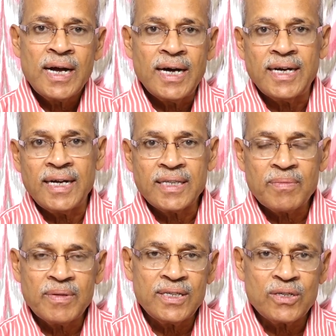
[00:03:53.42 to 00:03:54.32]
అది
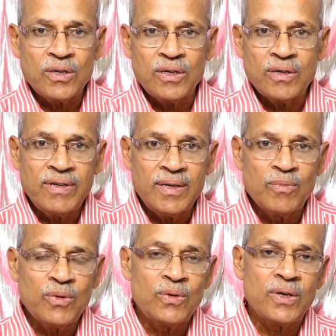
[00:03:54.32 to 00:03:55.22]
ఆంధ్రప్రదేశ్లో వీళ్ళు
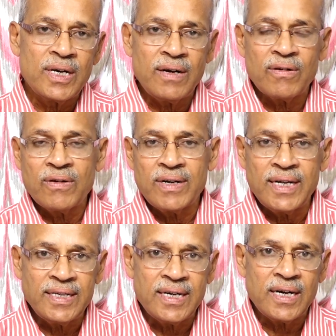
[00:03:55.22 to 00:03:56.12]
ముగ్గురు కలవడం వల్ల
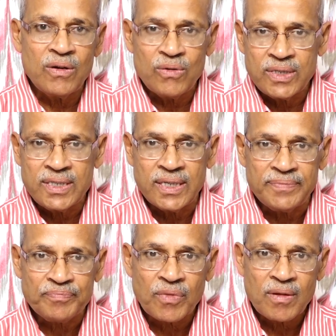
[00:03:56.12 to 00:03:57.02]
అధికారంలోకి వచ్చారు
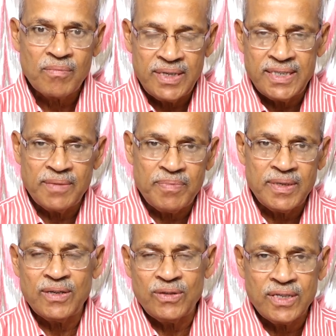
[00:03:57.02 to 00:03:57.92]
బీజేపీ
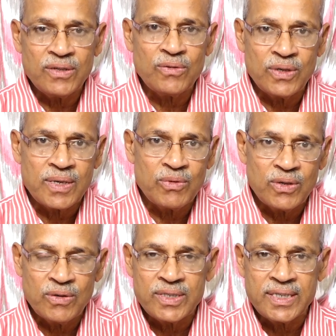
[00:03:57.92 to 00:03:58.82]
తెలుగుదేశం కూటమి
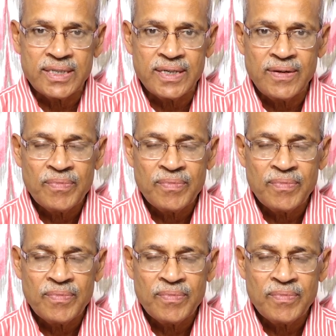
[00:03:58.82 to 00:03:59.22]
కూడా వచ్చింది